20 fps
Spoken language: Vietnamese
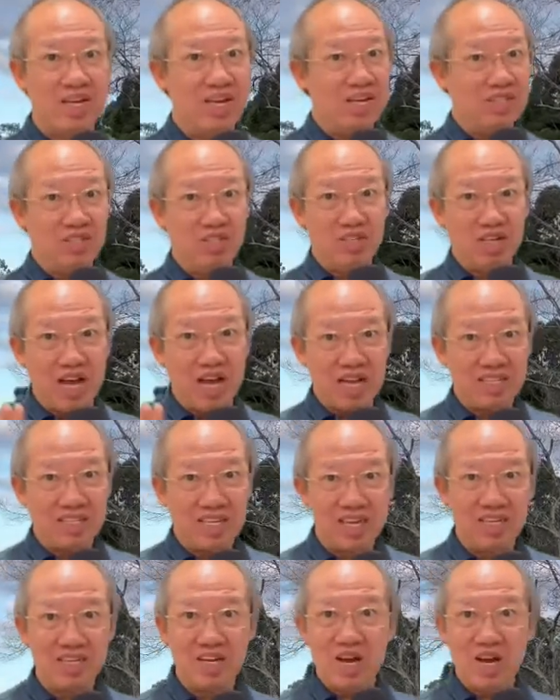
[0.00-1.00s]
Chứ
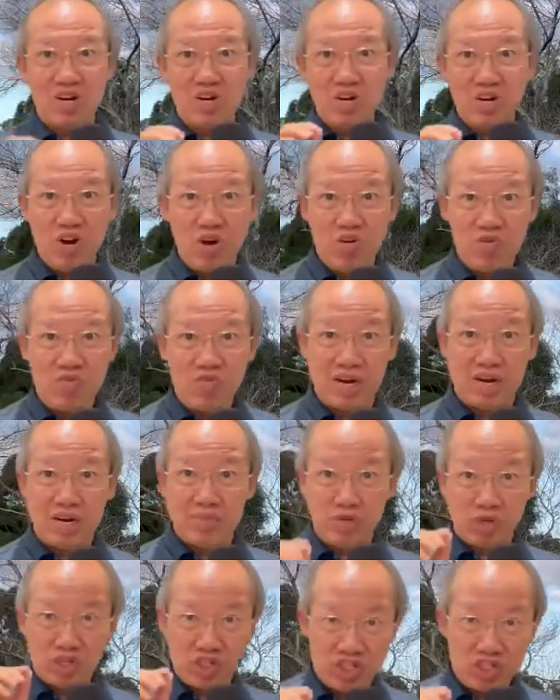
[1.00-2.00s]
Kaizen nó không phải là
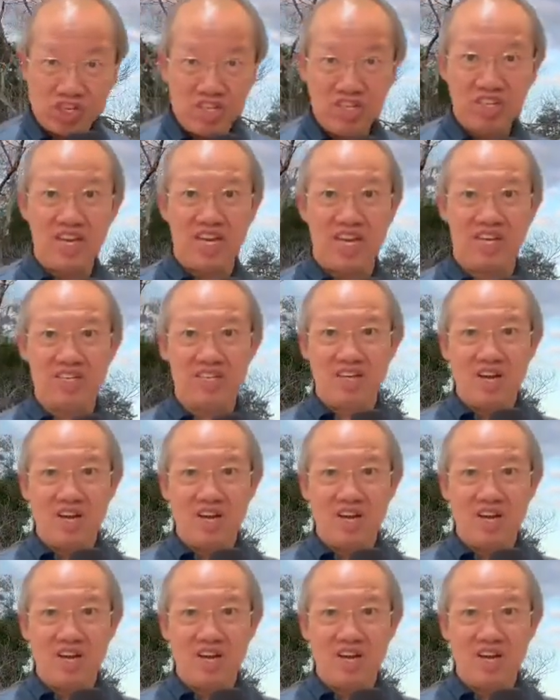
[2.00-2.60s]
một sự kiện,